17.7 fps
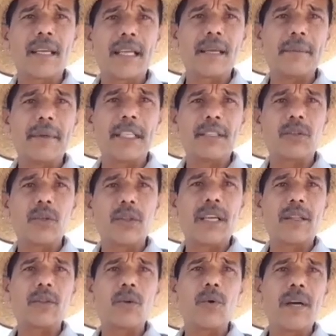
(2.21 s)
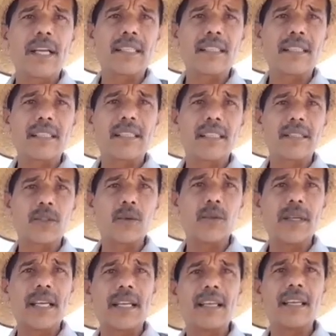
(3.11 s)
que Victoriano Huerta se
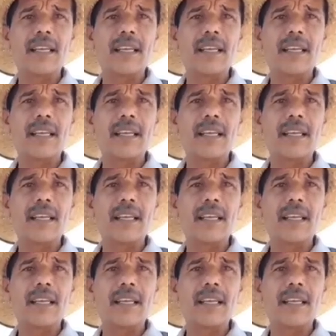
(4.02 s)
subiera